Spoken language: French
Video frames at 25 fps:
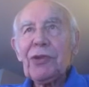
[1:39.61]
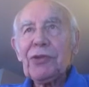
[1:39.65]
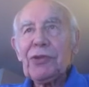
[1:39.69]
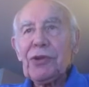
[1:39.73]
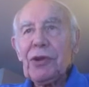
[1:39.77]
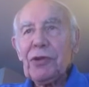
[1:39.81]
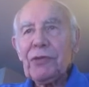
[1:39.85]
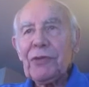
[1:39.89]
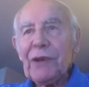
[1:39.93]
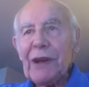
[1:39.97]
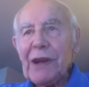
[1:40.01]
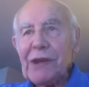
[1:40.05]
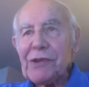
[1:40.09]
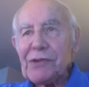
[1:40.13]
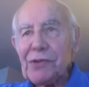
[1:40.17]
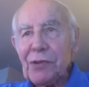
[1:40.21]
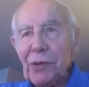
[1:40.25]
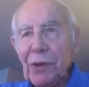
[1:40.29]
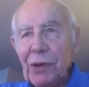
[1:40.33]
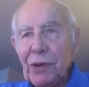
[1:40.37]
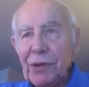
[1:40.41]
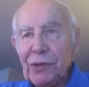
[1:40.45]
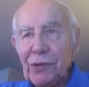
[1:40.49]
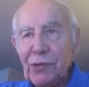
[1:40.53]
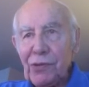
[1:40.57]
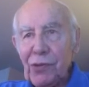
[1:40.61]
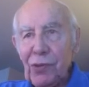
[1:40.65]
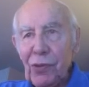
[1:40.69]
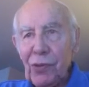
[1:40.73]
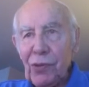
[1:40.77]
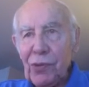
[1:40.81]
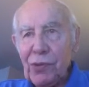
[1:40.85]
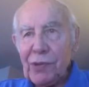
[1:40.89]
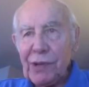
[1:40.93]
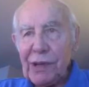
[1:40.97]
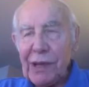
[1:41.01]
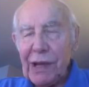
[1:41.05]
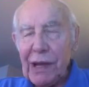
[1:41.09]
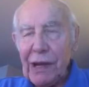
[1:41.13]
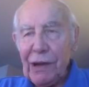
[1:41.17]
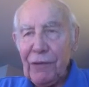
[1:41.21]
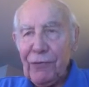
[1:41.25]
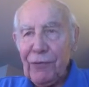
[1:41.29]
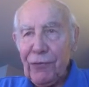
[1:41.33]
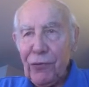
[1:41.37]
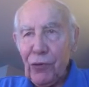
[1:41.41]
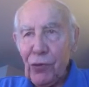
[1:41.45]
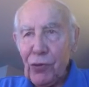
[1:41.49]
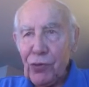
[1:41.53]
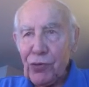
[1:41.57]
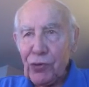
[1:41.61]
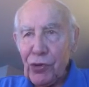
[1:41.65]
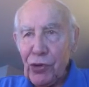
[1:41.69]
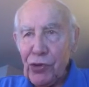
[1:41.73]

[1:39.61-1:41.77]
devraient se rendre compte qu'il faut